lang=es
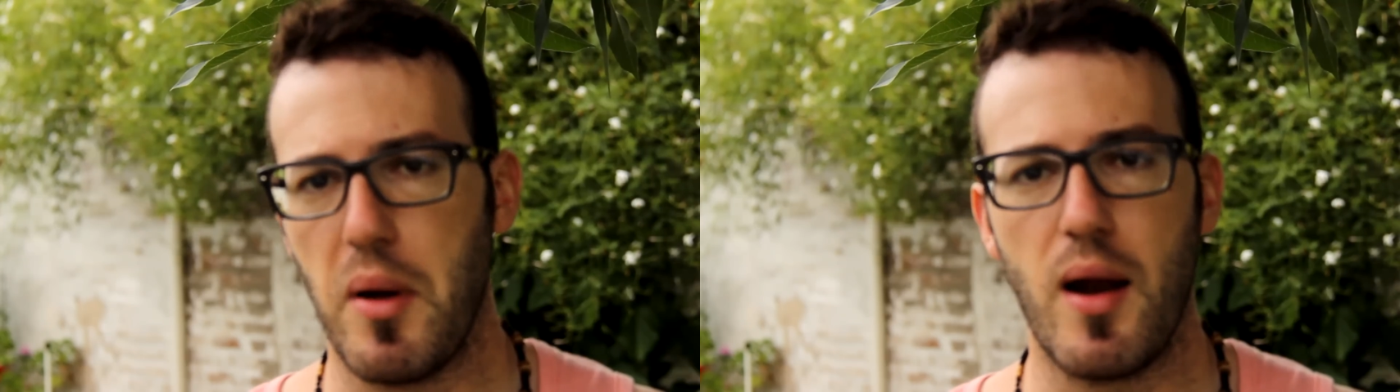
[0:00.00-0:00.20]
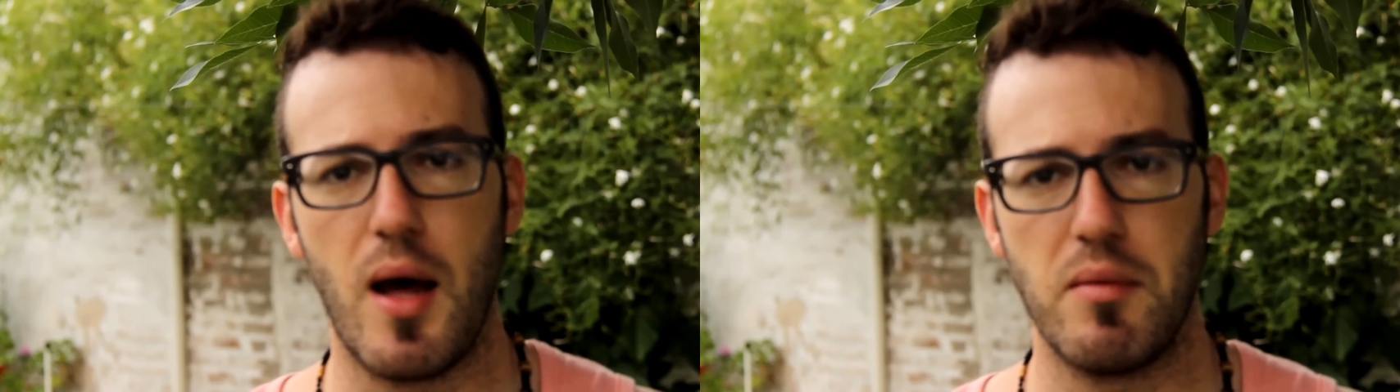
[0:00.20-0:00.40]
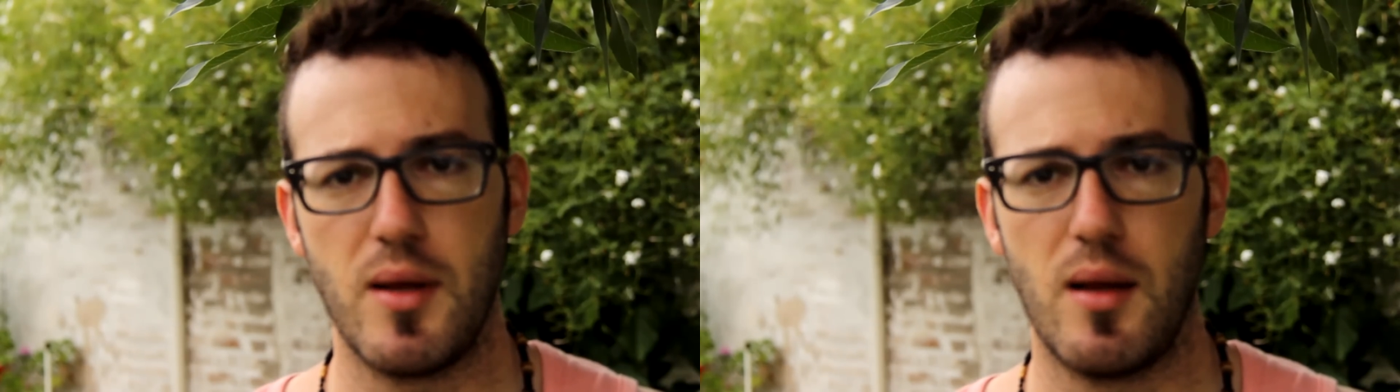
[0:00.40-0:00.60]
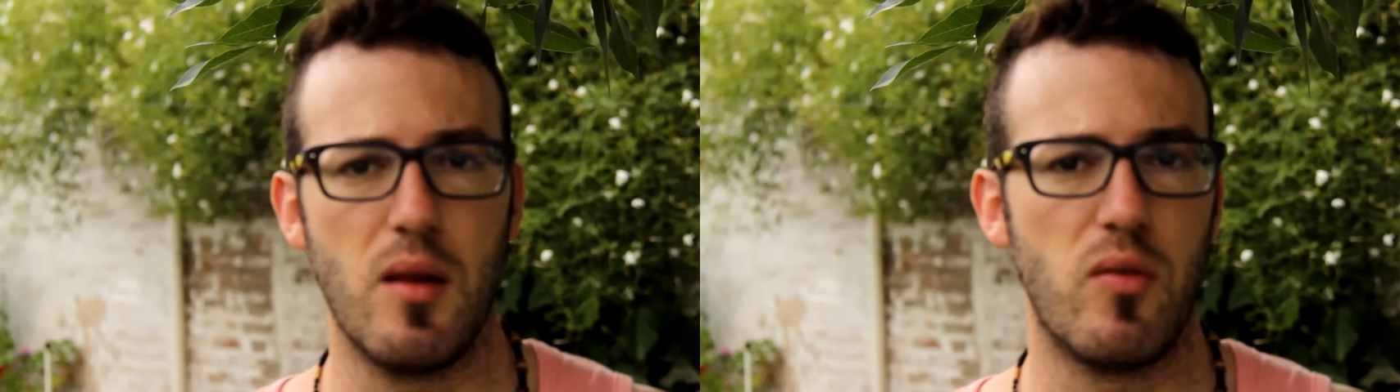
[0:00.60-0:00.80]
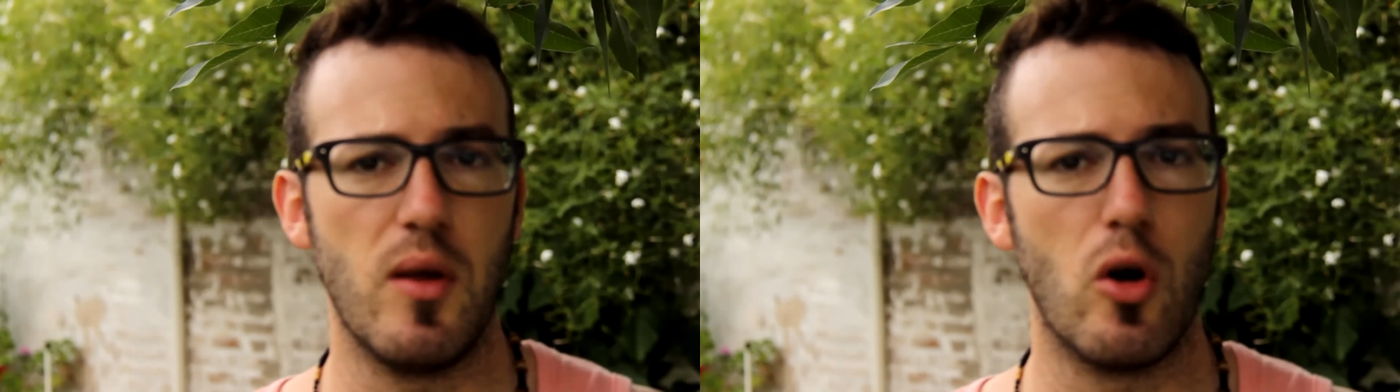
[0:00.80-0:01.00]
para nafta
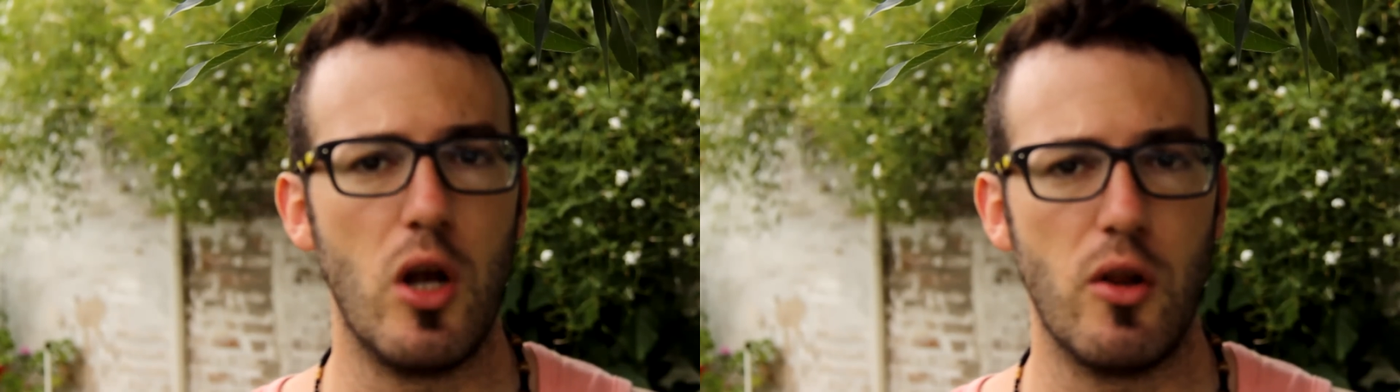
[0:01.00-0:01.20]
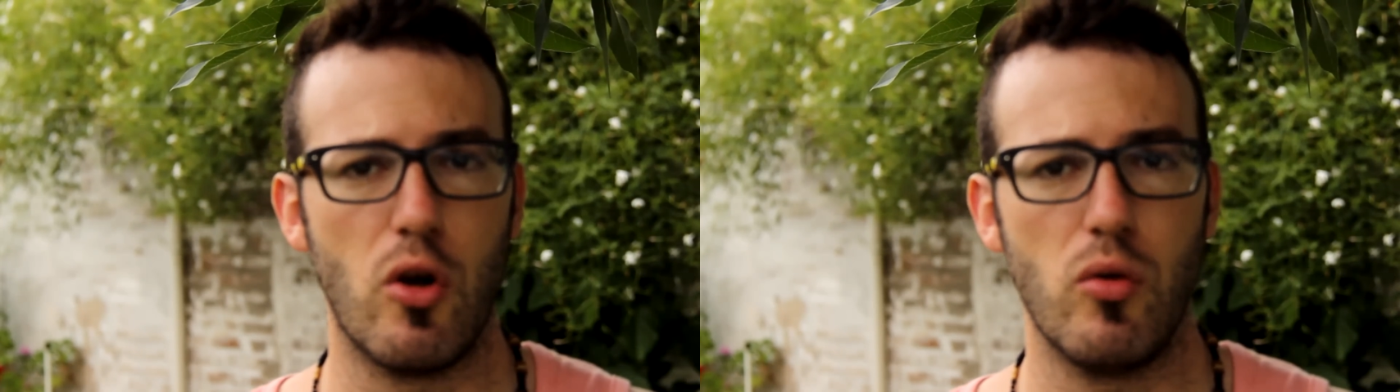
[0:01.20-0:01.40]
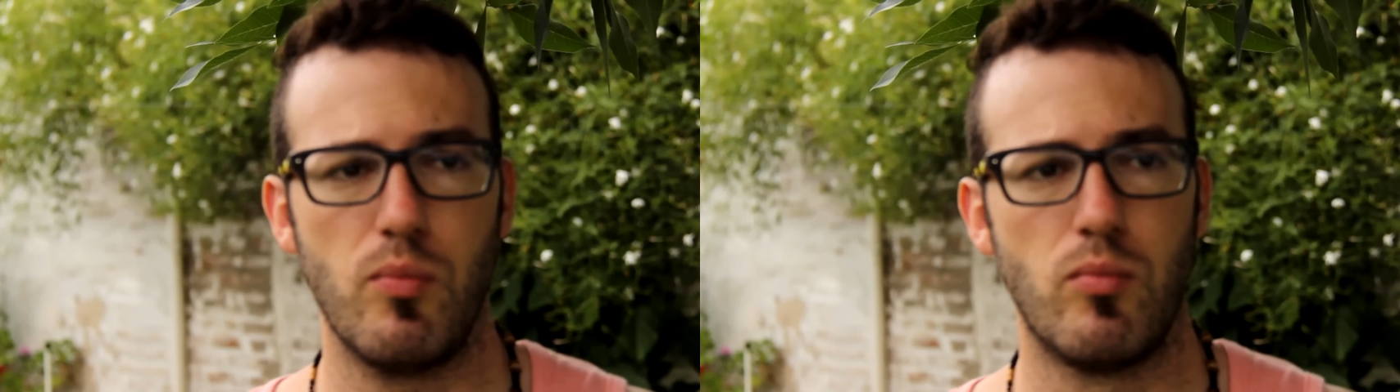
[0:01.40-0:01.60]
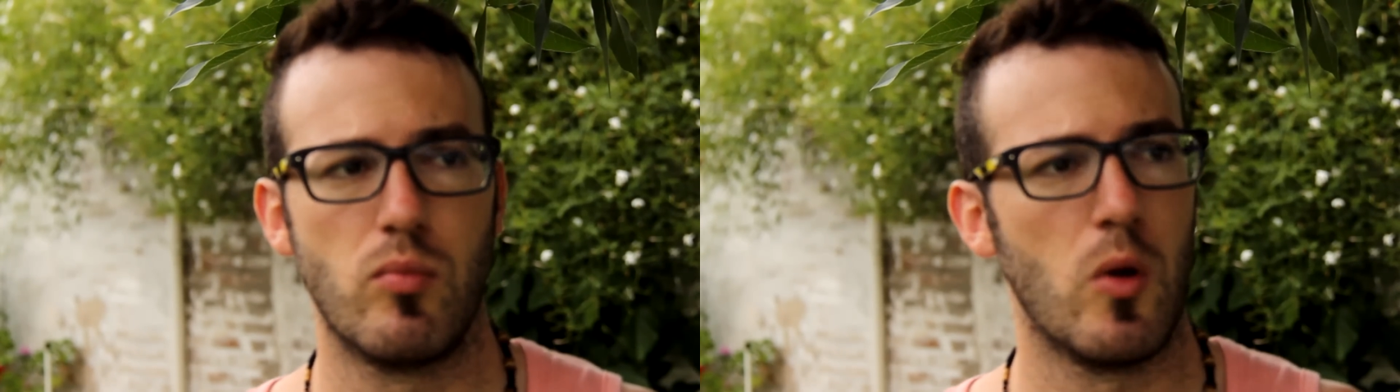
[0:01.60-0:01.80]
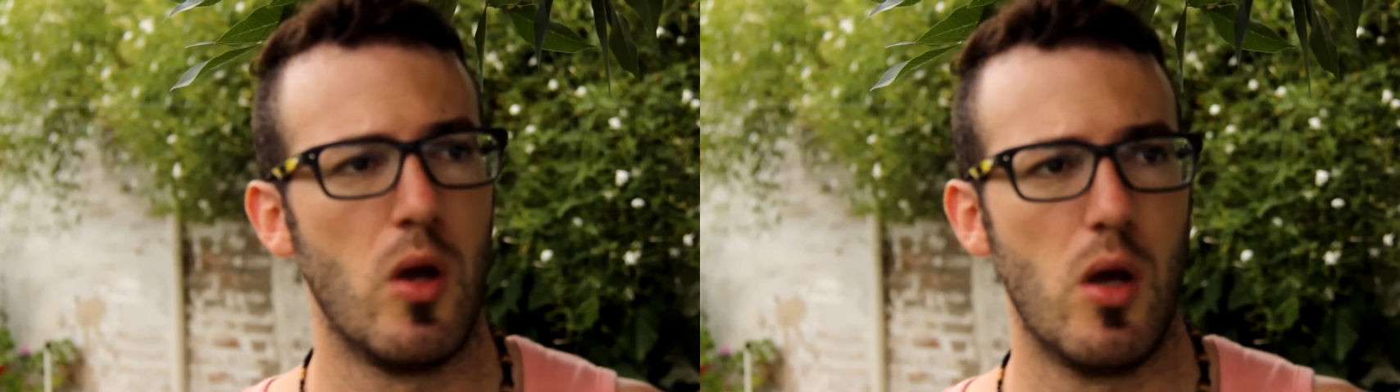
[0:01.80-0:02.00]
de 5 litros
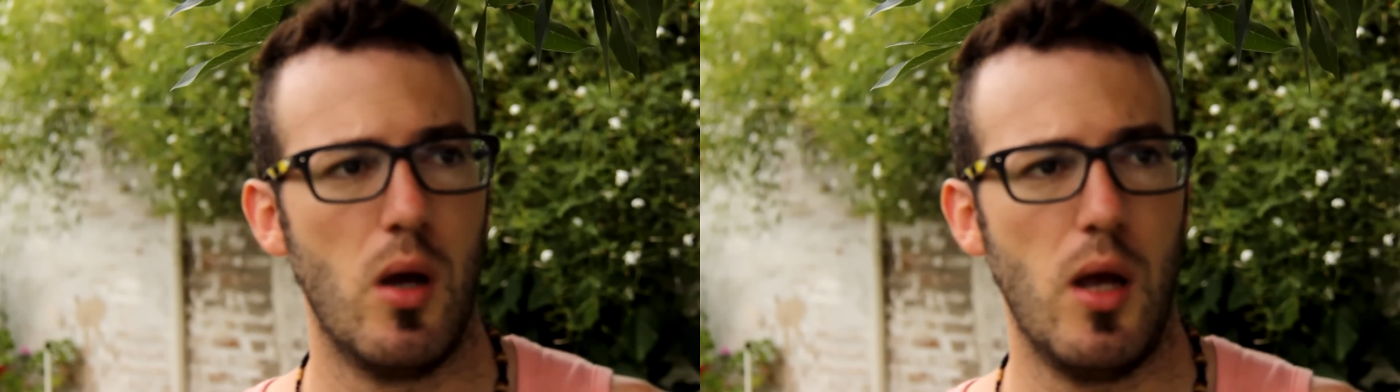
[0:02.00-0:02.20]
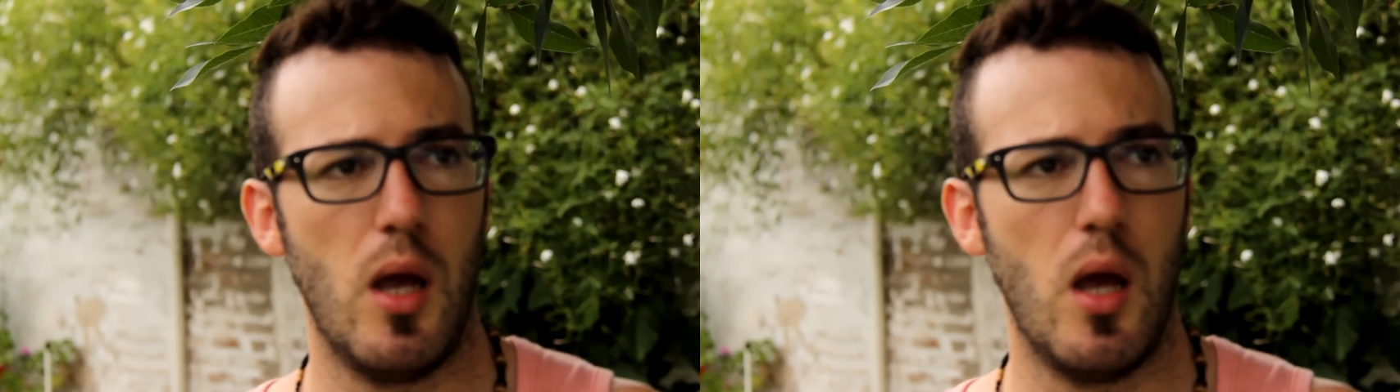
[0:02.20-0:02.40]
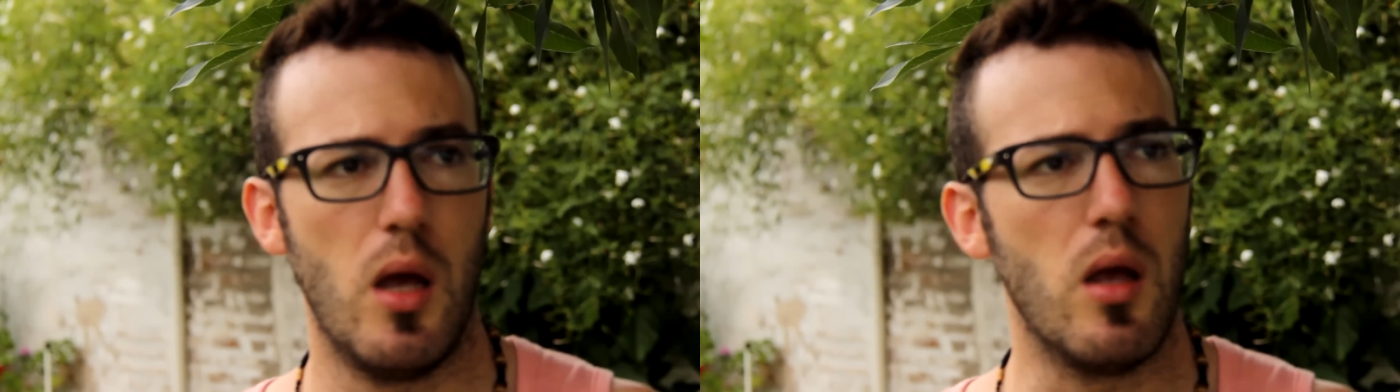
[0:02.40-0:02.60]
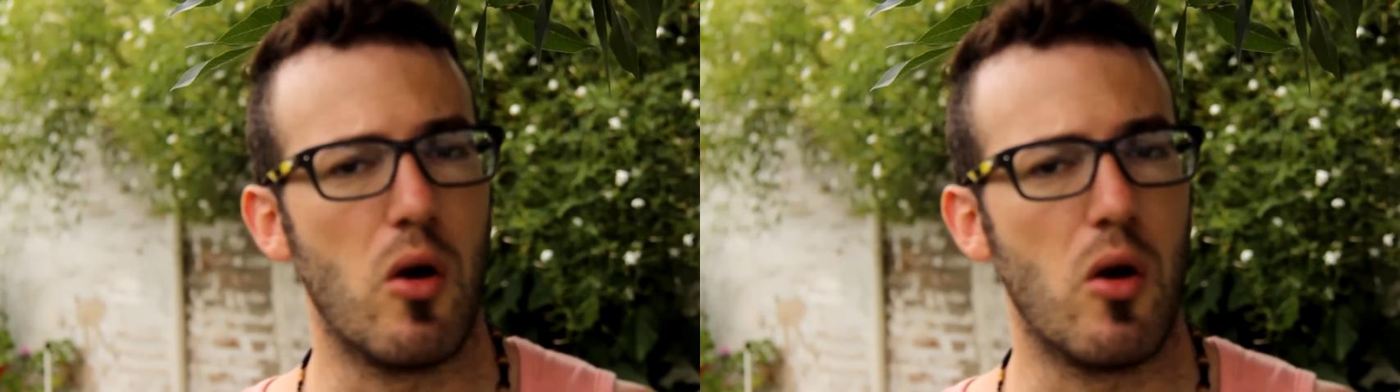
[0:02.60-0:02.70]
eh,